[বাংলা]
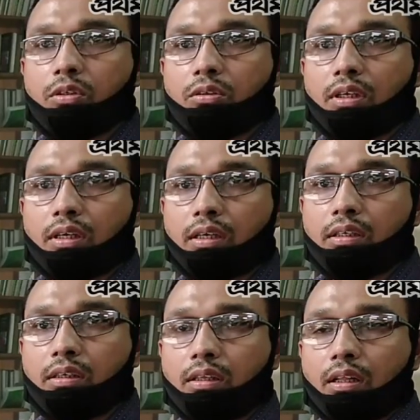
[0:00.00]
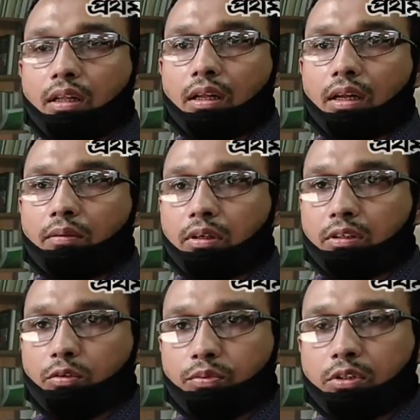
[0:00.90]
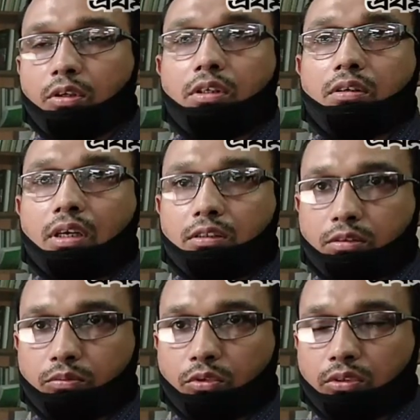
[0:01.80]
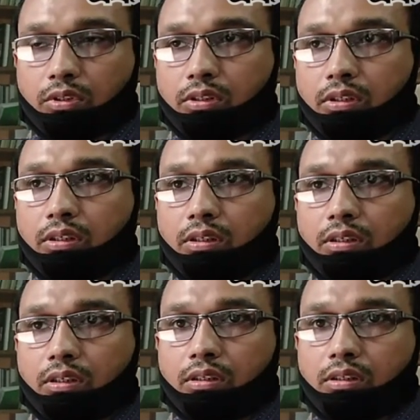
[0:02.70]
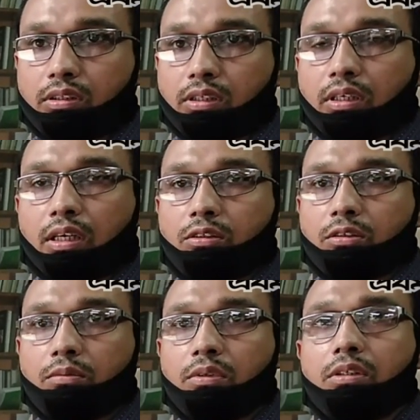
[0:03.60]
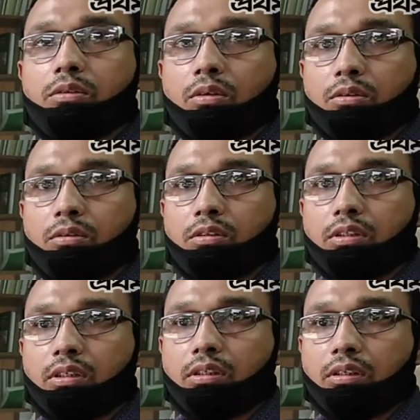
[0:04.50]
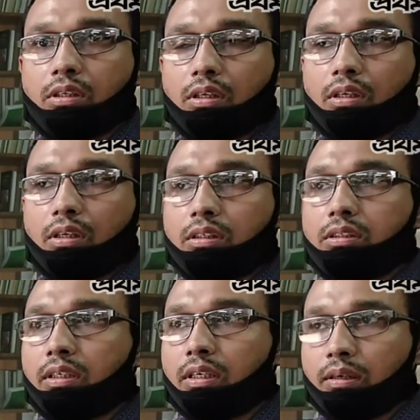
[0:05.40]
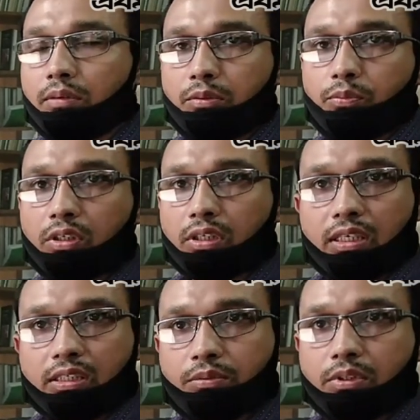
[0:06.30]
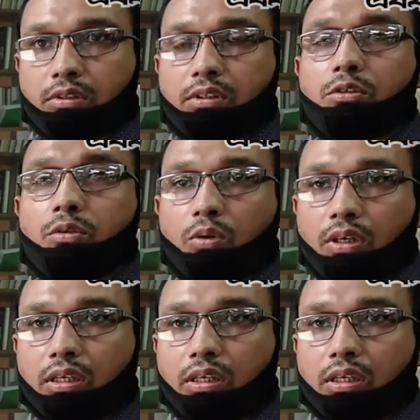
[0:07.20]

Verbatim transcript: বন্ধ থাকায় আমাদের অফিসে অন্যান্য কার্যক্রম চলতেছে সেই কার্যক্রমের কিছু অংশ হচ্ছে যেখানে আমাদের বই ক্লাসিফিকেশন কিছু করা